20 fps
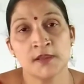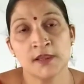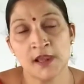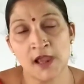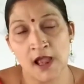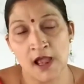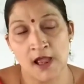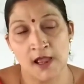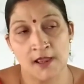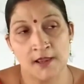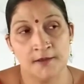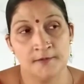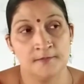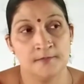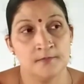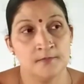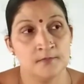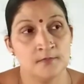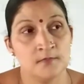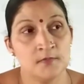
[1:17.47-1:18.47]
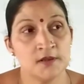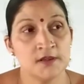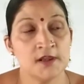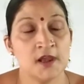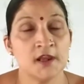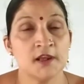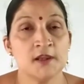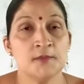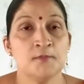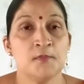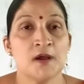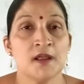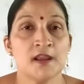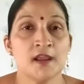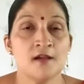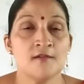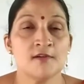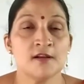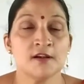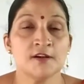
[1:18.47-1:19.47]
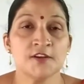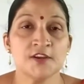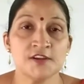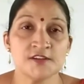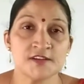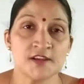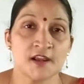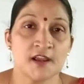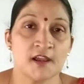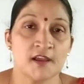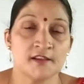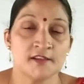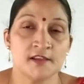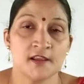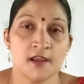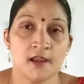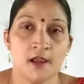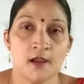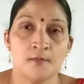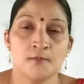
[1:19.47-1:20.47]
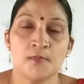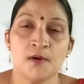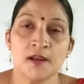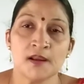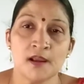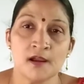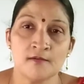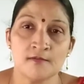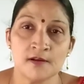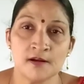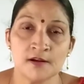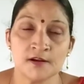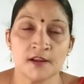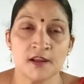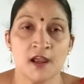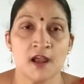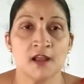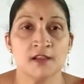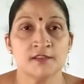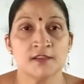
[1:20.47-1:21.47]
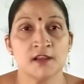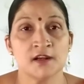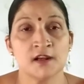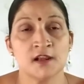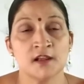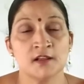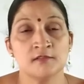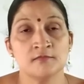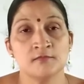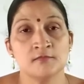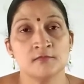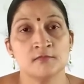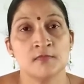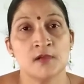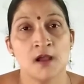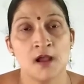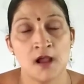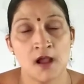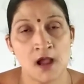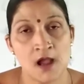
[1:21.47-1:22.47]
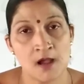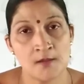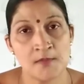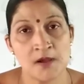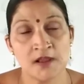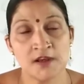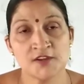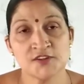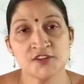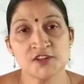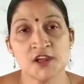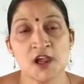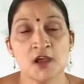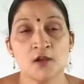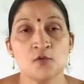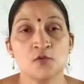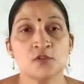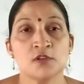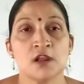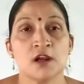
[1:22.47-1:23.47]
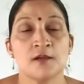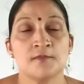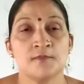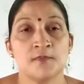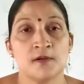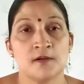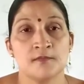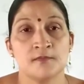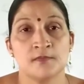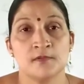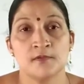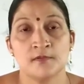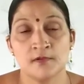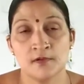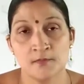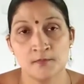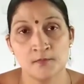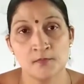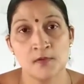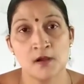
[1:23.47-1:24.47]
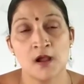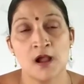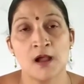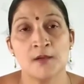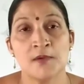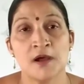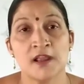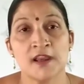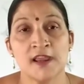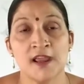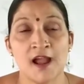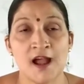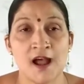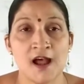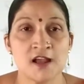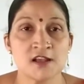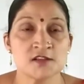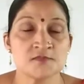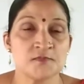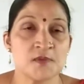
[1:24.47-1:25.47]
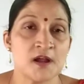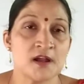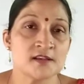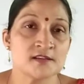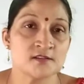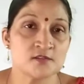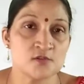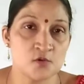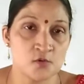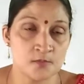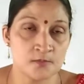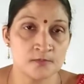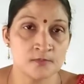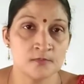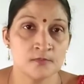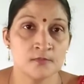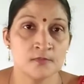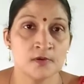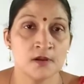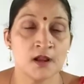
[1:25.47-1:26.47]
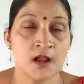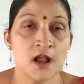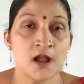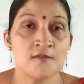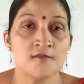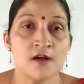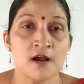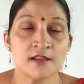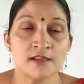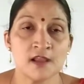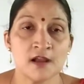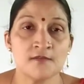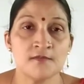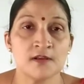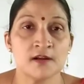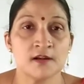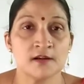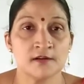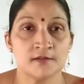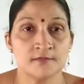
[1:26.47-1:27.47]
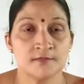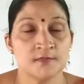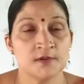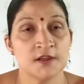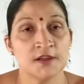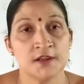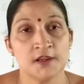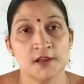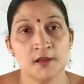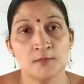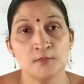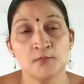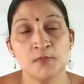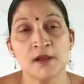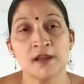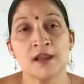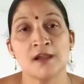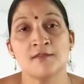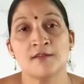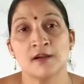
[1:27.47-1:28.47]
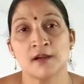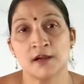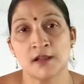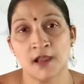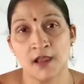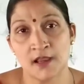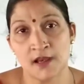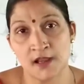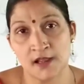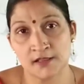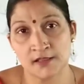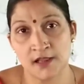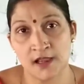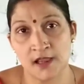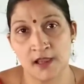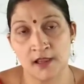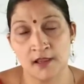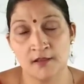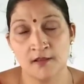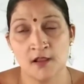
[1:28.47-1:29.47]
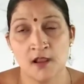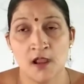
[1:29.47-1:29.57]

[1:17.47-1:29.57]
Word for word: क्या है यानी पर्यावरण किसे कहते हैं पर्यावरण के अंतर्गत हमारे चारों तरफ हमारे आसपास का वातावरण ही पर्यावरण कहलाता है